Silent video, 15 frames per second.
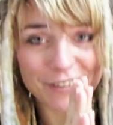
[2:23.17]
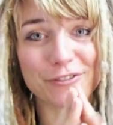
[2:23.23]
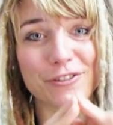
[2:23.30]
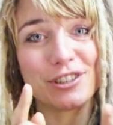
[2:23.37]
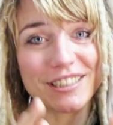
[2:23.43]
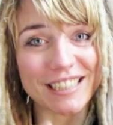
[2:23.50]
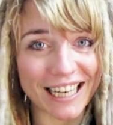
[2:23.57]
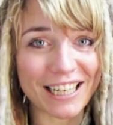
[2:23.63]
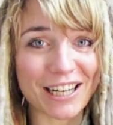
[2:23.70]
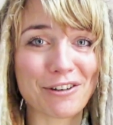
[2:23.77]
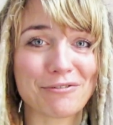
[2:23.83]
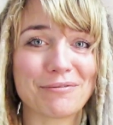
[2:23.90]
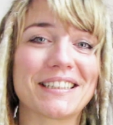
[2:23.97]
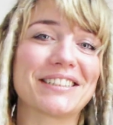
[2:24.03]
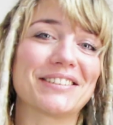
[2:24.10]
für deine
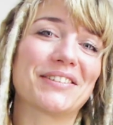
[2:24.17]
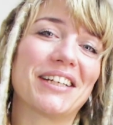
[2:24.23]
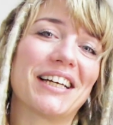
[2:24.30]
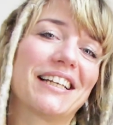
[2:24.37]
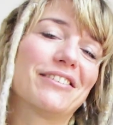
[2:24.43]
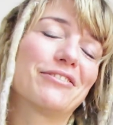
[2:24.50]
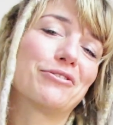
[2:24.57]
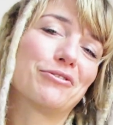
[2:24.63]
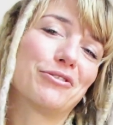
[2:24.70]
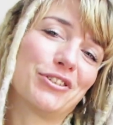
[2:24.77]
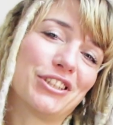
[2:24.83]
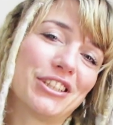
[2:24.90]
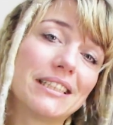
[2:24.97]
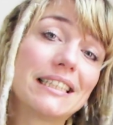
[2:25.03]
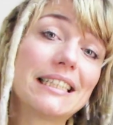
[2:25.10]
Aufmerksamkeit und
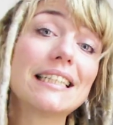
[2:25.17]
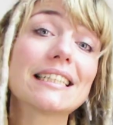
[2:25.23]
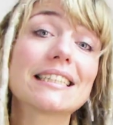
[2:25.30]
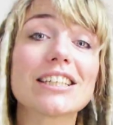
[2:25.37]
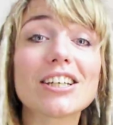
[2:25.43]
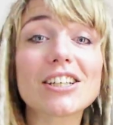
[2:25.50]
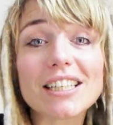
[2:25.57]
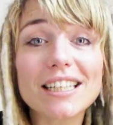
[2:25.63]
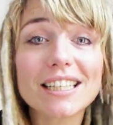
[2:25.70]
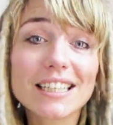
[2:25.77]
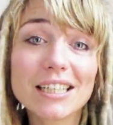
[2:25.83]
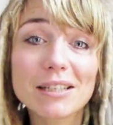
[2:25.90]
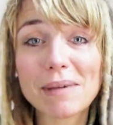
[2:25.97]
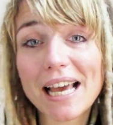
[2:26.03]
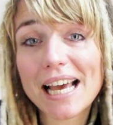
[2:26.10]
wünsche dir Sonne
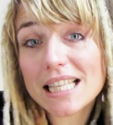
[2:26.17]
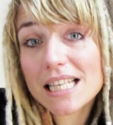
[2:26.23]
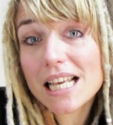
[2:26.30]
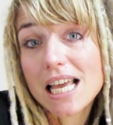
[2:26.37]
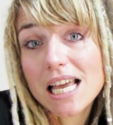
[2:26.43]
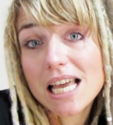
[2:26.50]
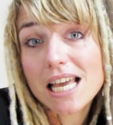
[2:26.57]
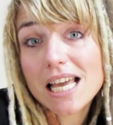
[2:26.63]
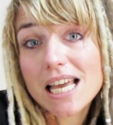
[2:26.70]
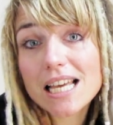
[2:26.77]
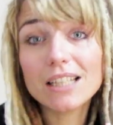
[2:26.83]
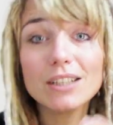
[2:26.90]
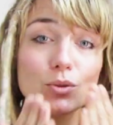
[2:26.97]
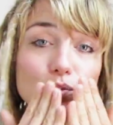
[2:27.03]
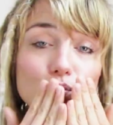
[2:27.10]
im
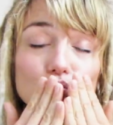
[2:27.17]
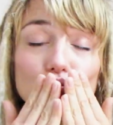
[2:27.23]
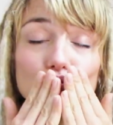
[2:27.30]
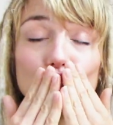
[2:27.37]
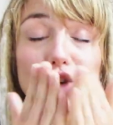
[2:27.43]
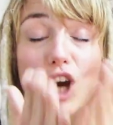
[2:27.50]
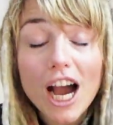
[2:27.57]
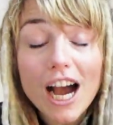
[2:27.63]
Herzen.